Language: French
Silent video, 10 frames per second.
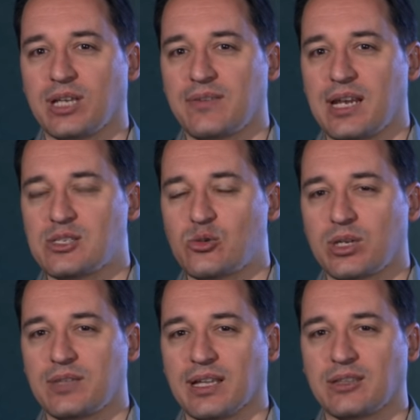révélation
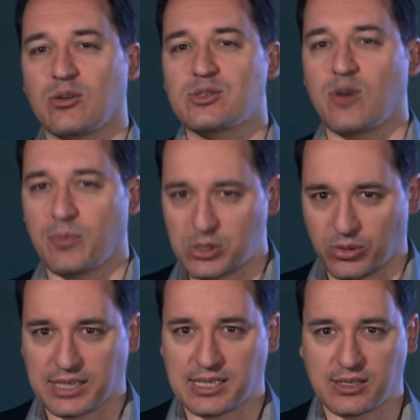qui va transformer
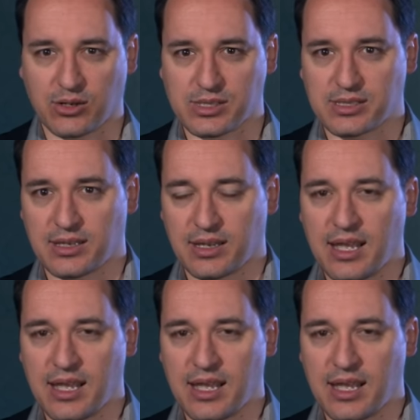son existence.